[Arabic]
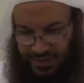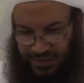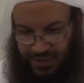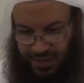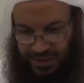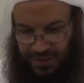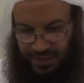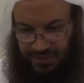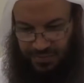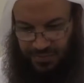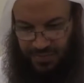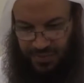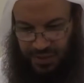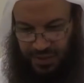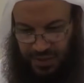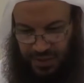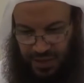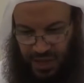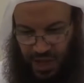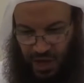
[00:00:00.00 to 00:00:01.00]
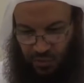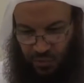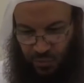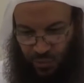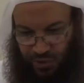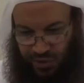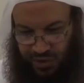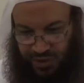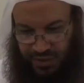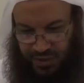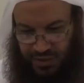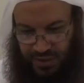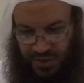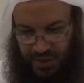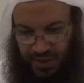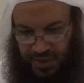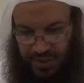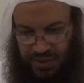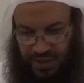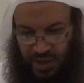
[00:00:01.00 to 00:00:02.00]
طيب أو مهلك
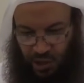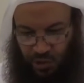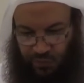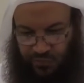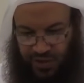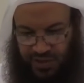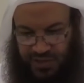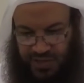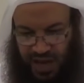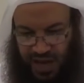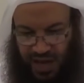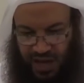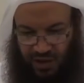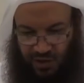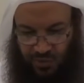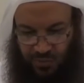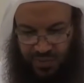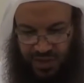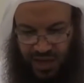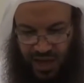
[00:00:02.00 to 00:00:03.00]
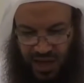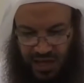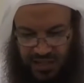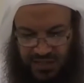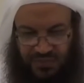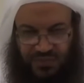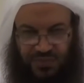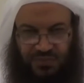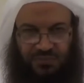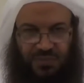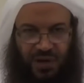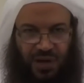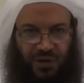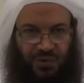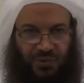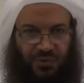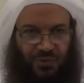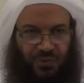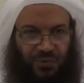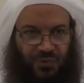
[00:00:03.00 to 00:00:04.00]
يقول فجعلهم كعصف
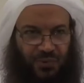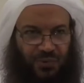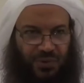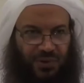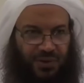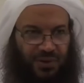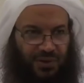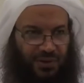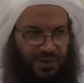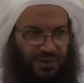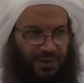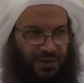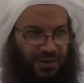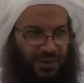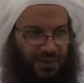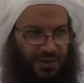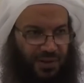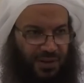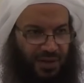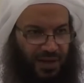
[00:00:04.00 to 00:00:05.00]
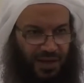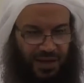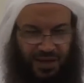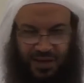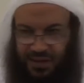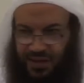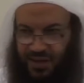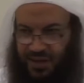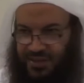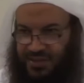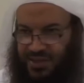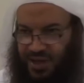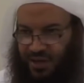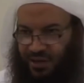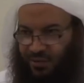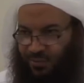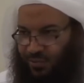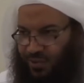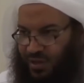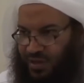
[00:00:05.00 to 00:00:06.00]
مأكول هكذا
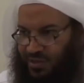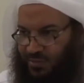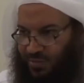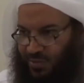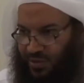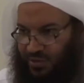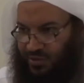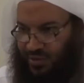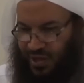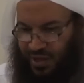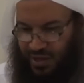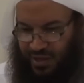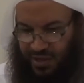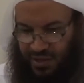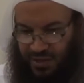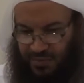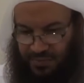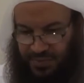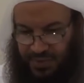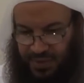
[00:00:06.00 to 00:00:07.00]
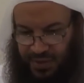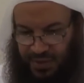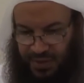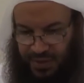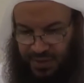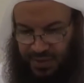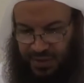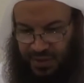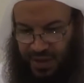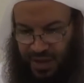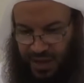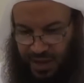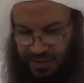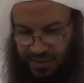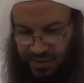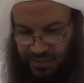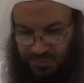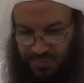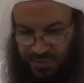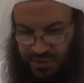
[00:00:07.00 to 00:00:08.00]
جعلهم الله تبارك وتعالى
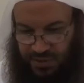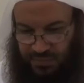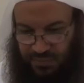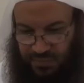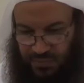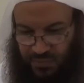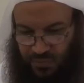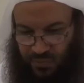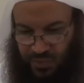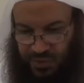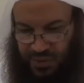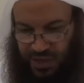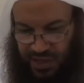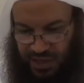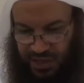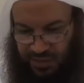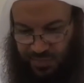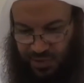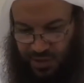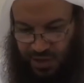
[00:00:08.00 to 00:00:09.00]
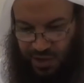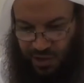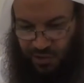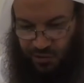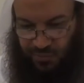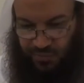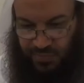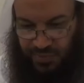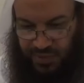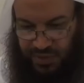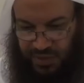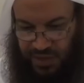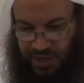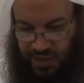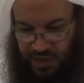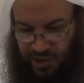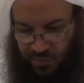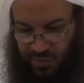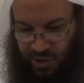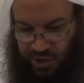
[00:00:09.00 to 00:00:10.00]
نكاية بهم وتعذيبا لهم
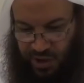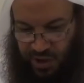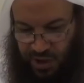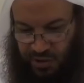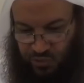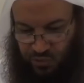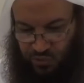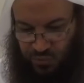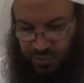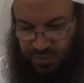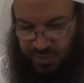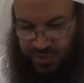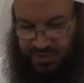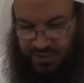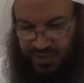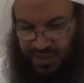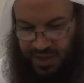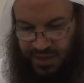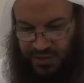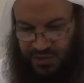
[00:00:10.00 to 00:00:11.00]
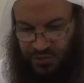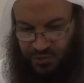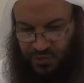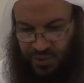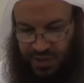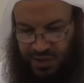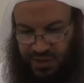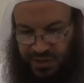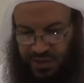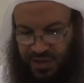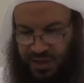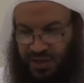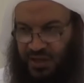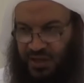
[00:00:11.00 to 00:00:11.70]
لأنهم أرادوا ببيت الله سوءا